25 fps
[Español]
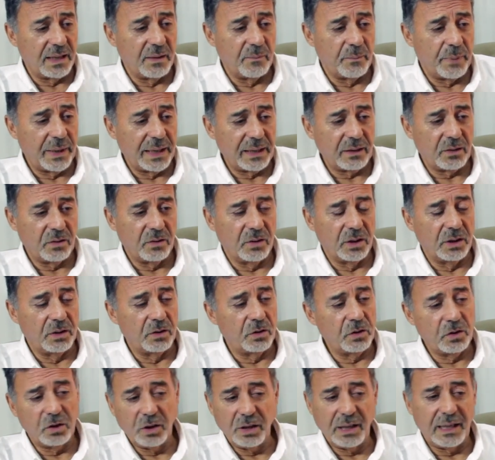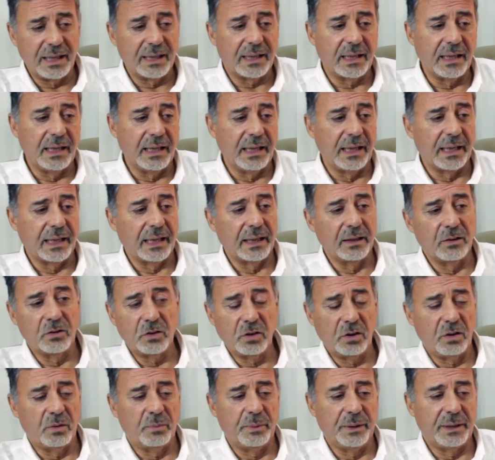de parto en todas las clínicas, en
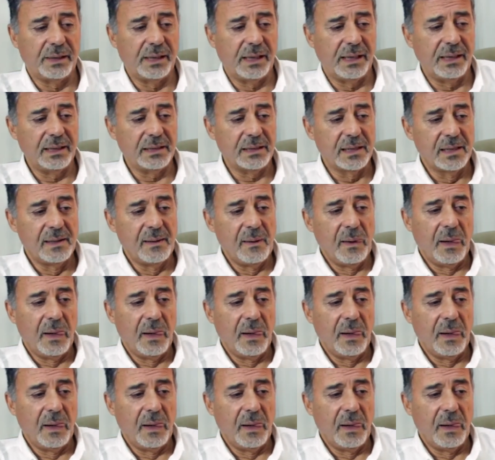todos los hospitales,